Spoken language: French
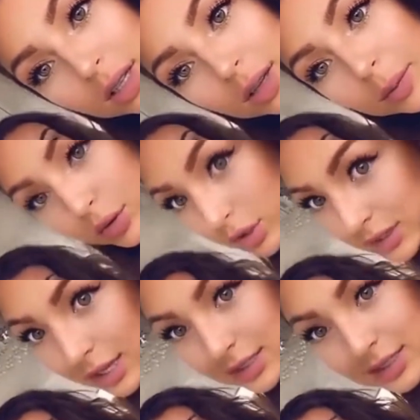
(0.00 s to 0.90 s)
Et toi,
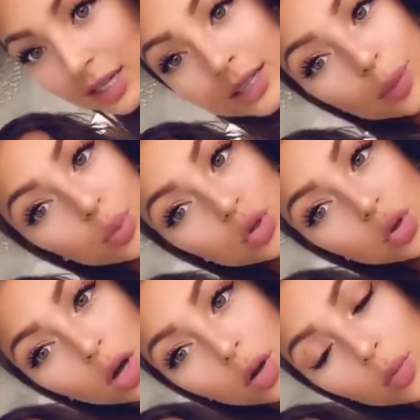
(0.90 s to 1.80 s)
t'es plus
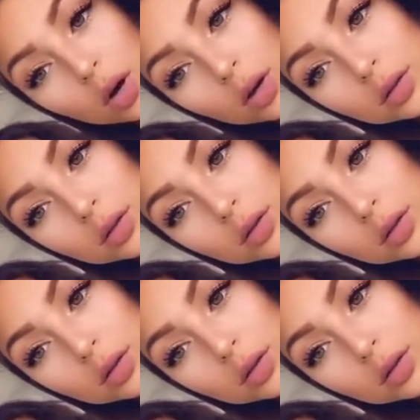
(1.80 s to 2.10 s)
noire que moi. Hein.